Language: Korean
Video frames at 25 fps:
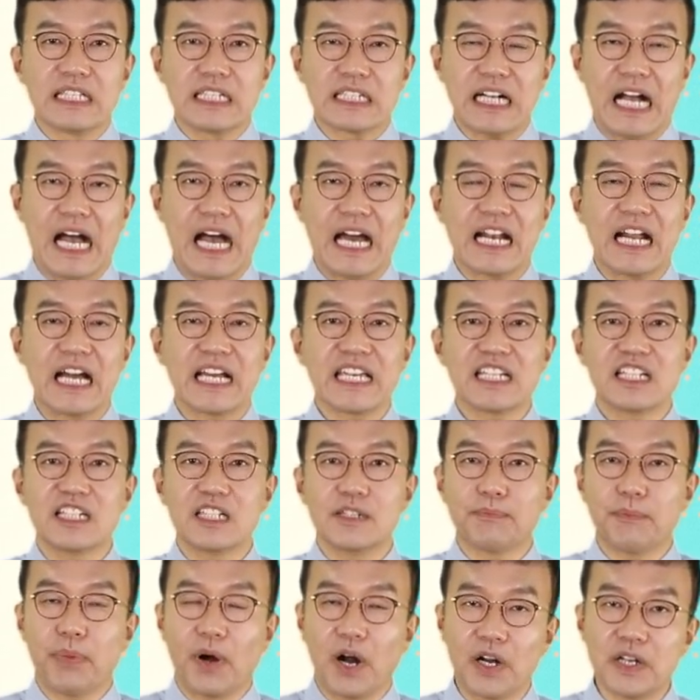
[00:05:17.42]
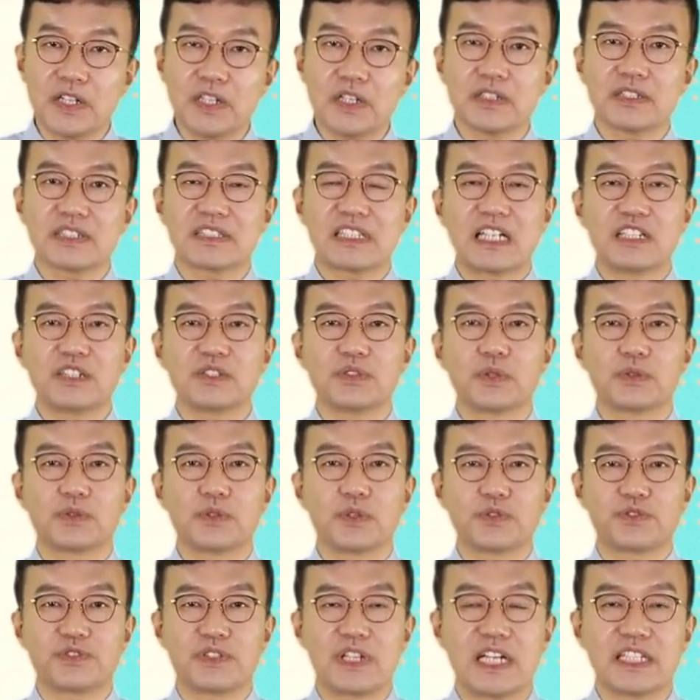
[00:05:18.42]
가랑이를 벌려서 타는
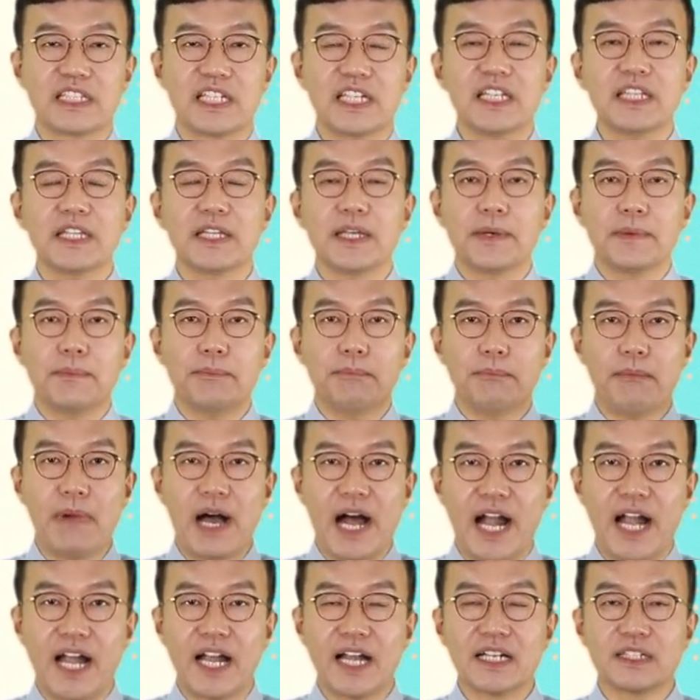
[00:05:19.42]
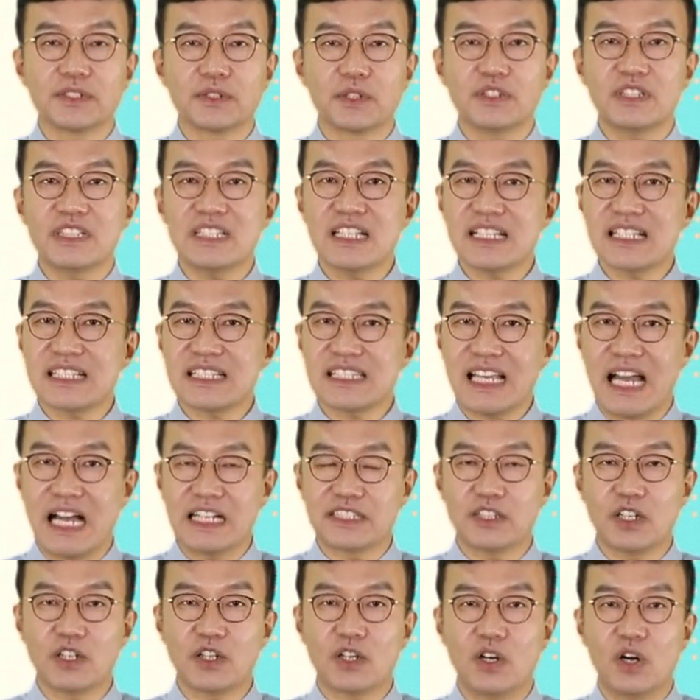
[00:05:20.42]
교통수단인 말 또는
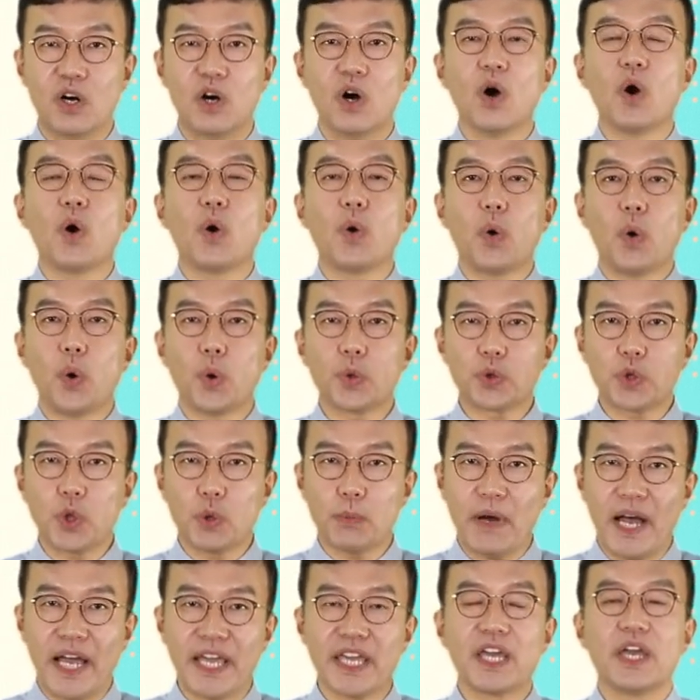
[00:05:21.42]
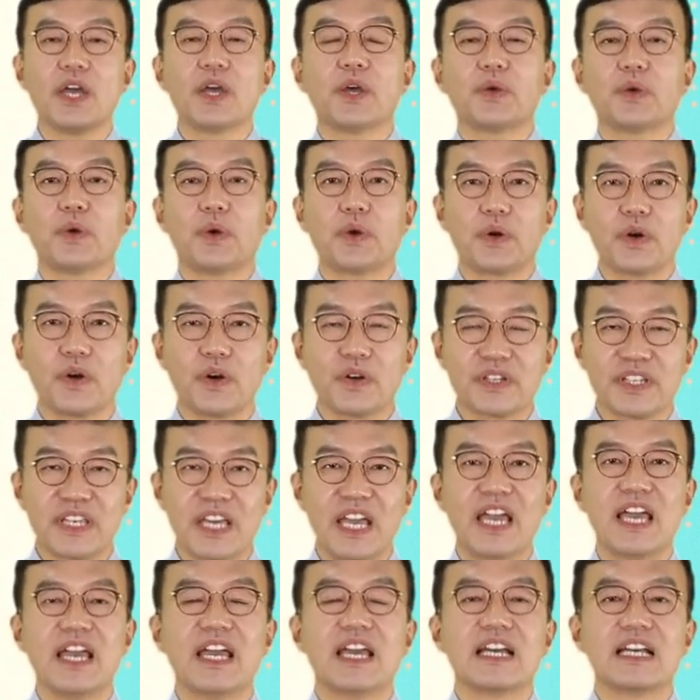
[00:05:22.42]
자전거, 오토바이
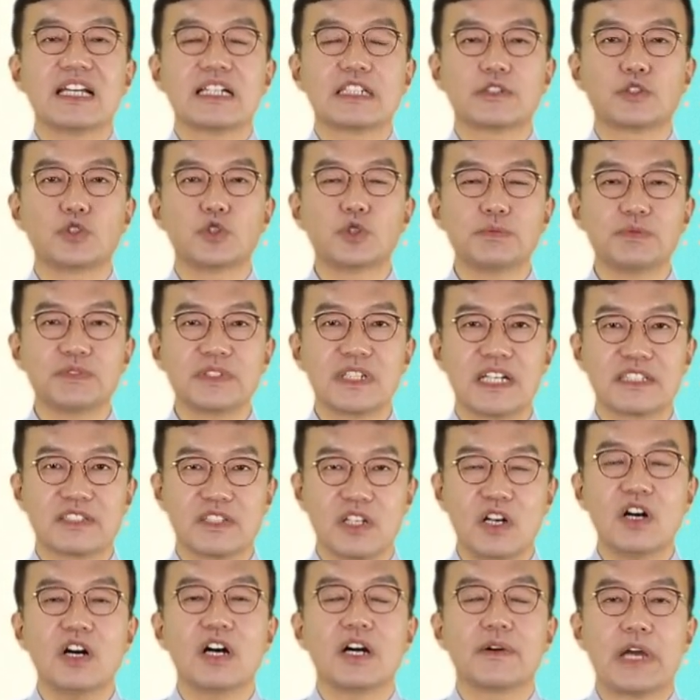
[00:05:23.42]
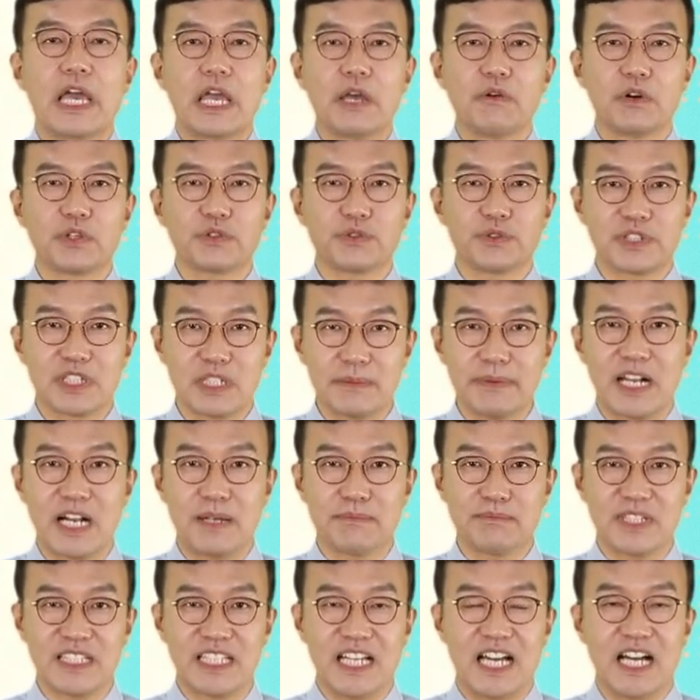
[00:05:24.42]
이렇게 구분해서 외워두시
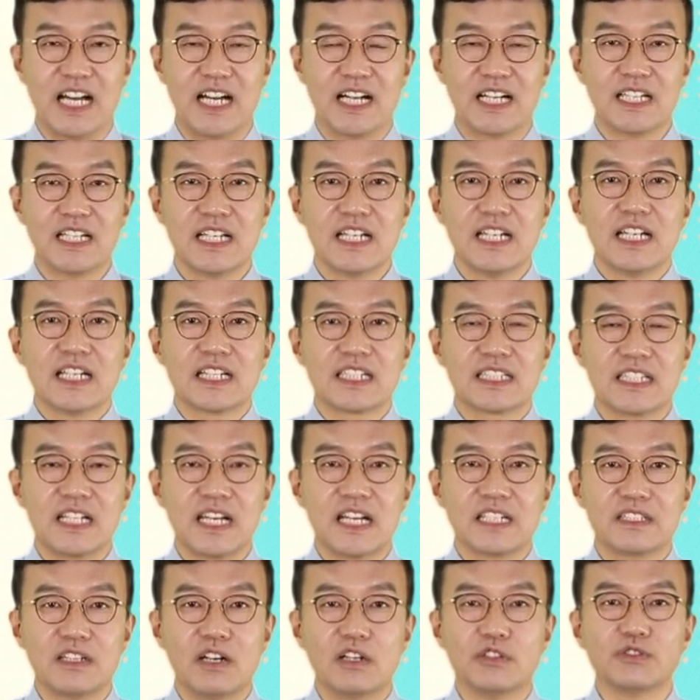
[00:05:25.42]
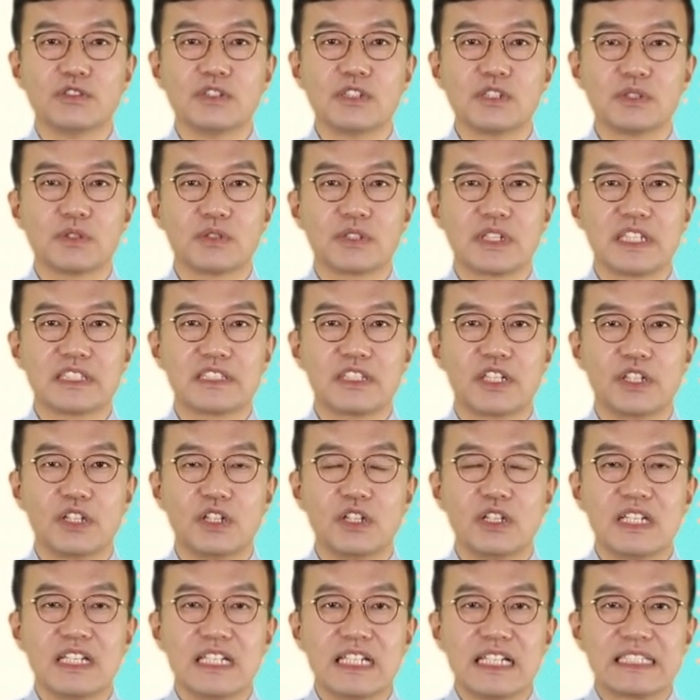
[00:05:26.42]
바랍니다. 그래서
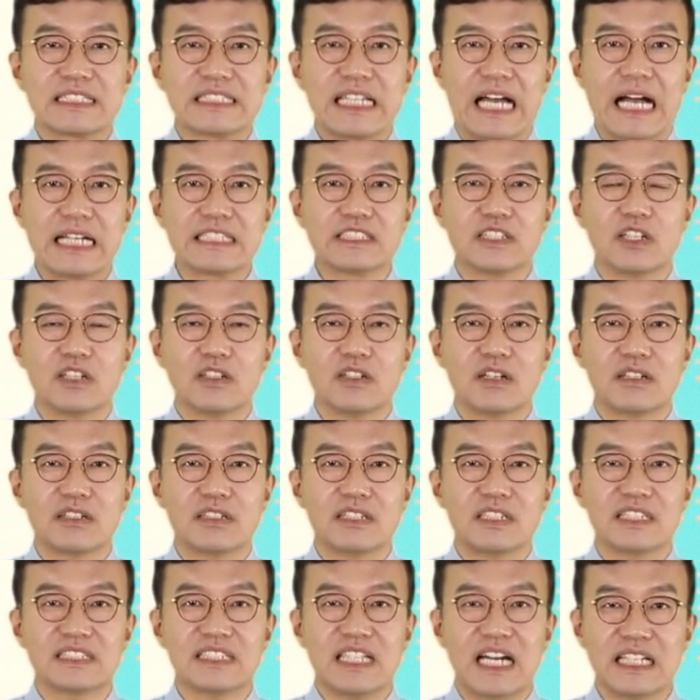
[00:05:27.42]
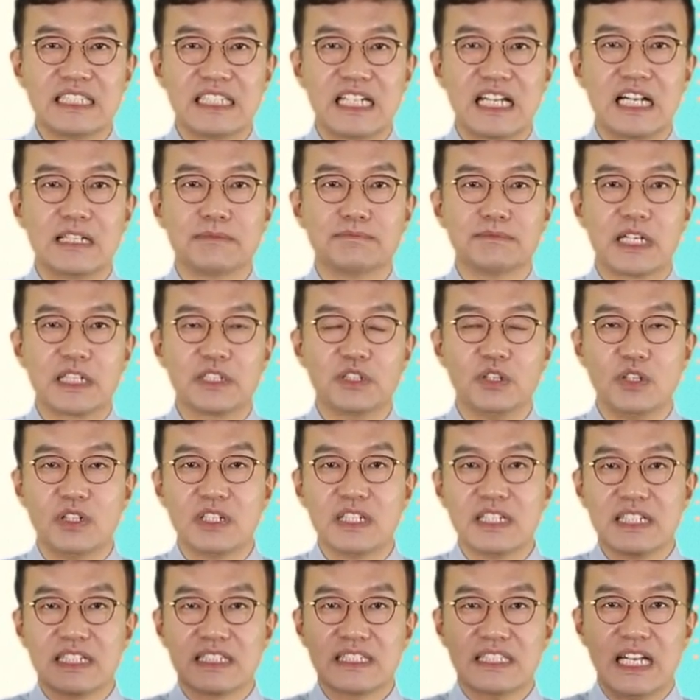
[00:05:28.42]
응용에서요. 자전거를 타다란 말은요.
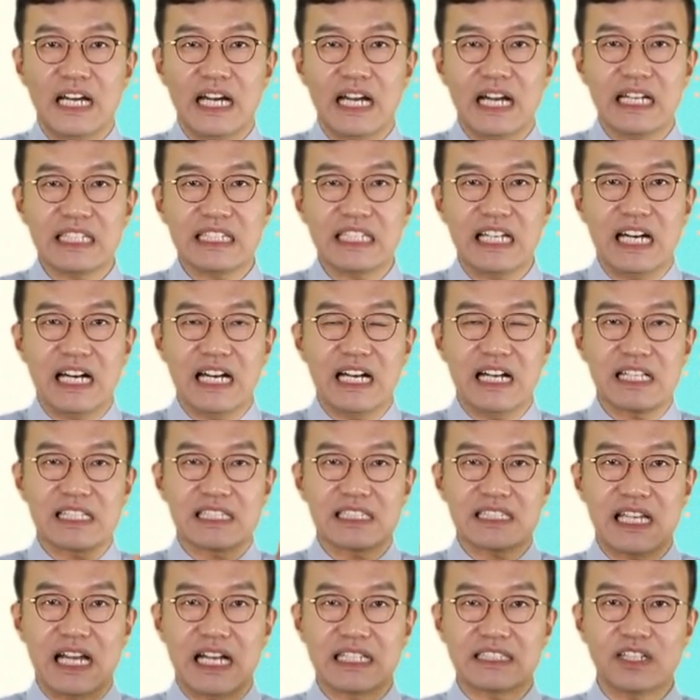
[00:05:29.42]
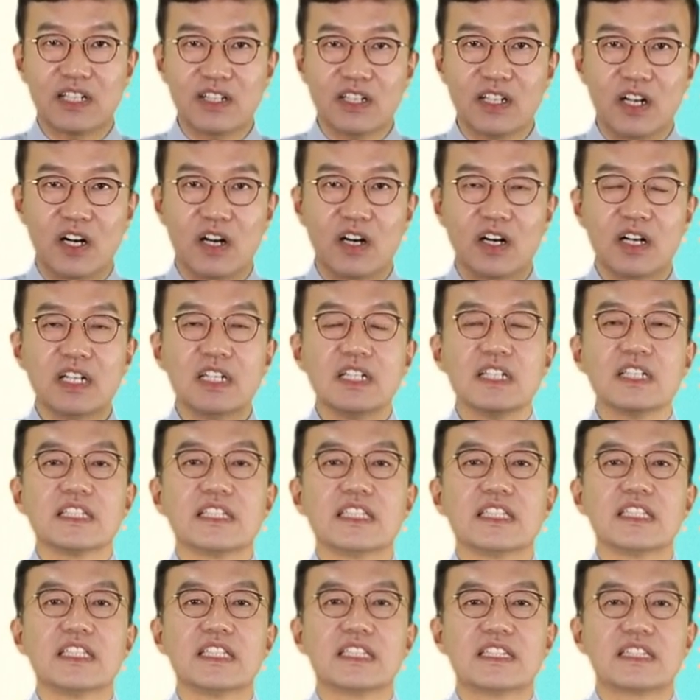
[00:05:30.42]
타다, 자전거.
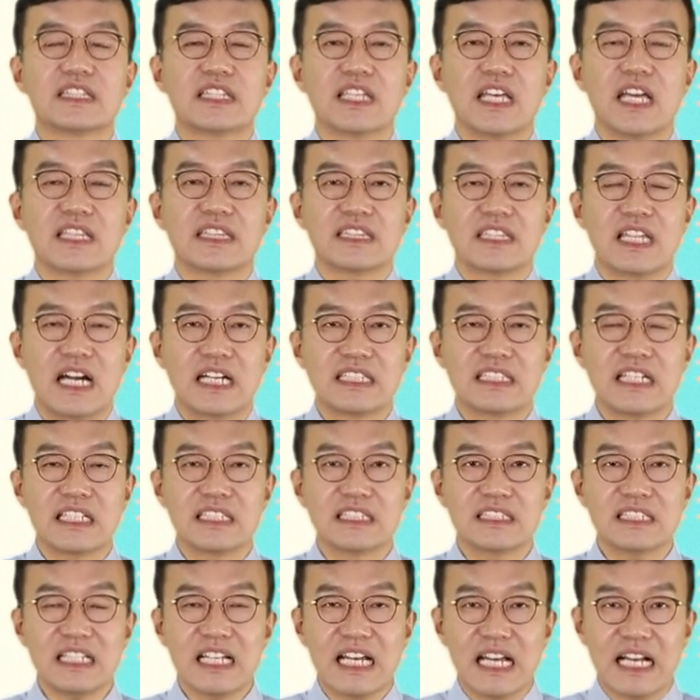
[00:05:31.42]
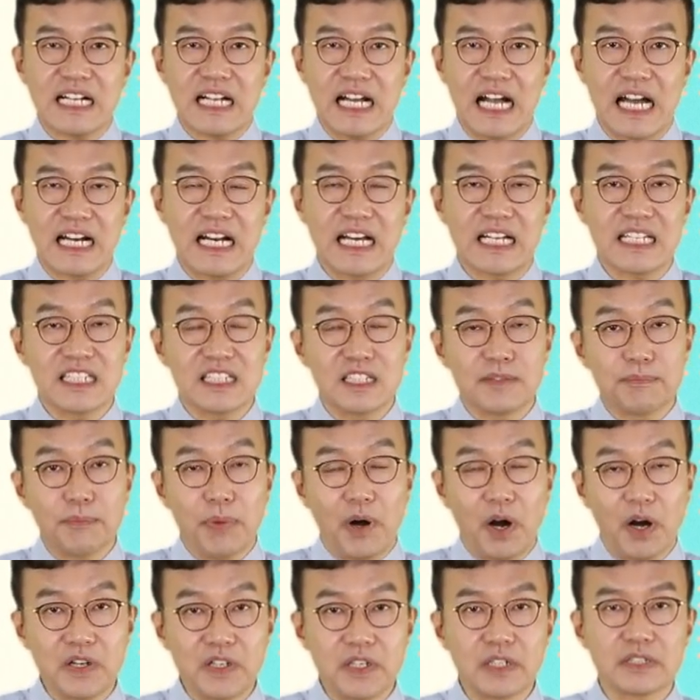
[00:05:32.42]
이때 타다는 가랑이를
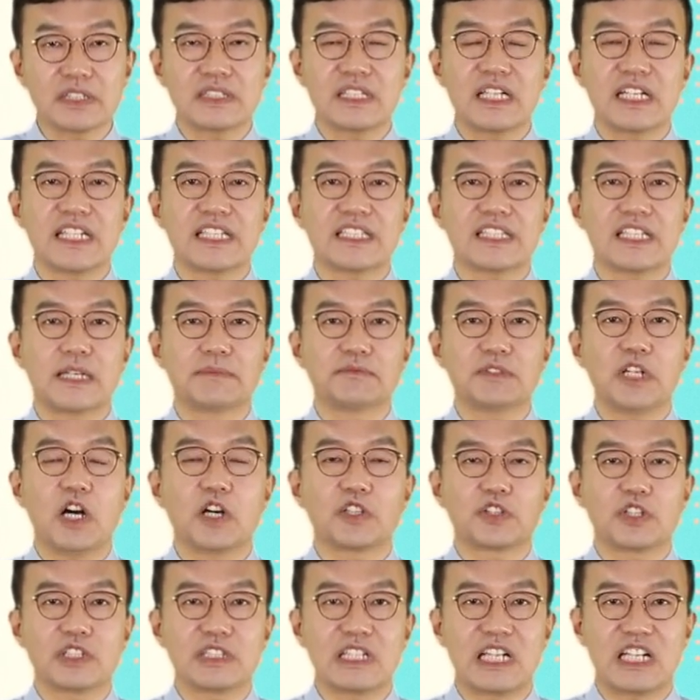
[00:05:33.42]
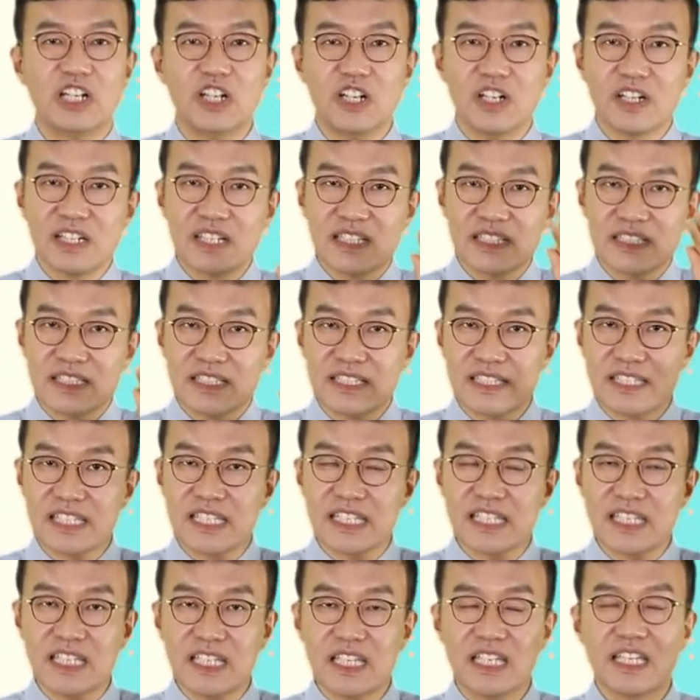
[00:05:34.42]
벌려서 타기 때문에 어떤 단어?
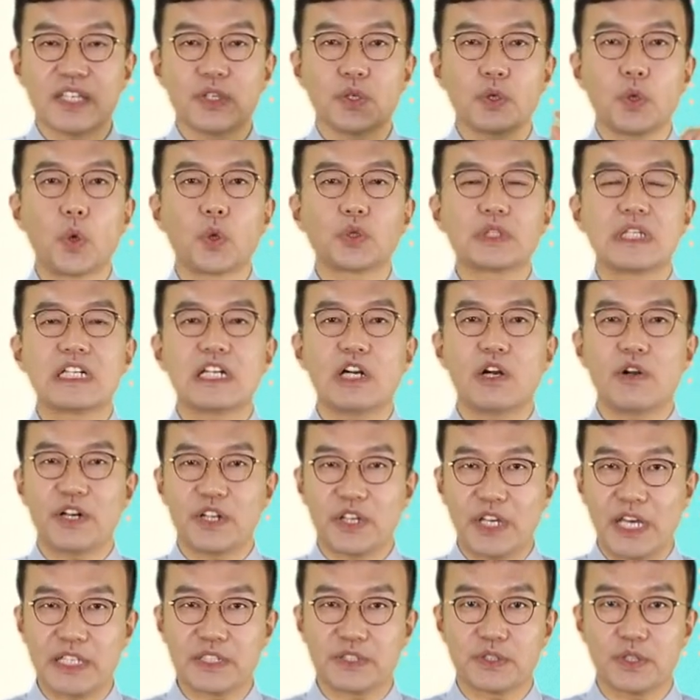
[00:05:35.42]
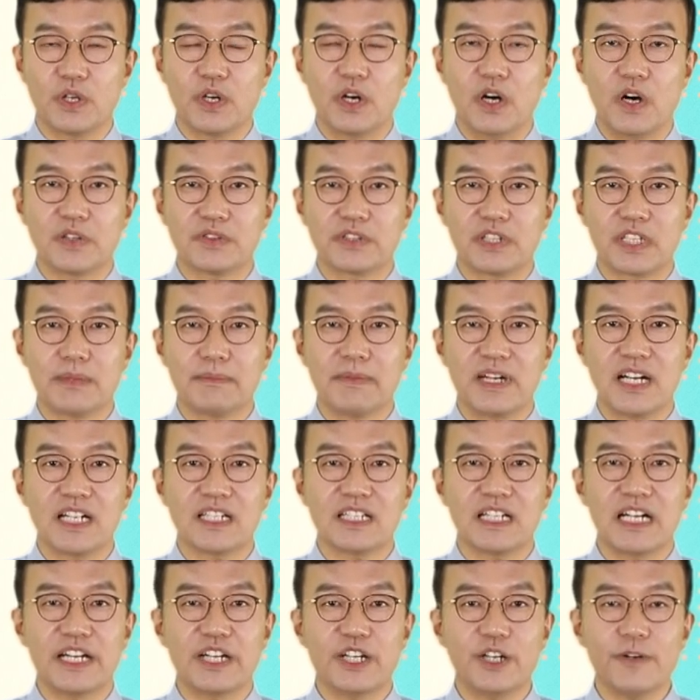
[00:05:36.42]
지, 요 단어를 활용했죠. 어떻게
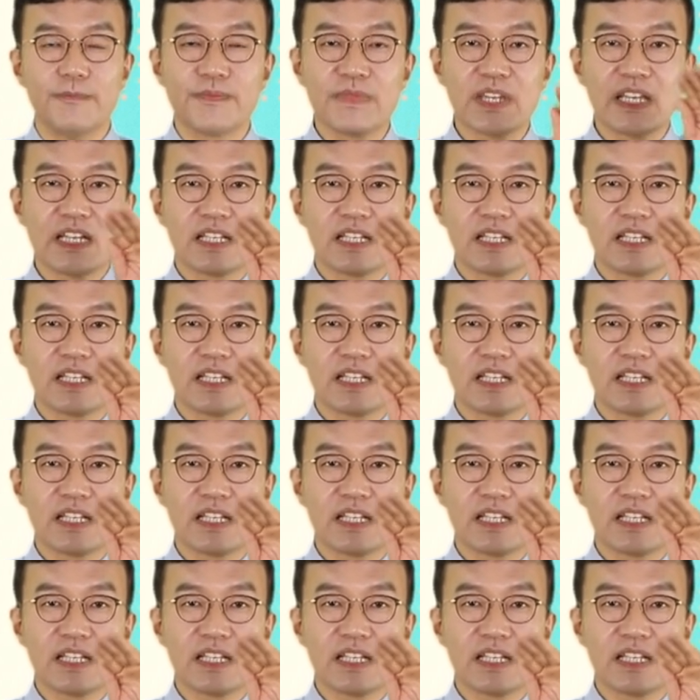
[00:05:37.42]
말할까요?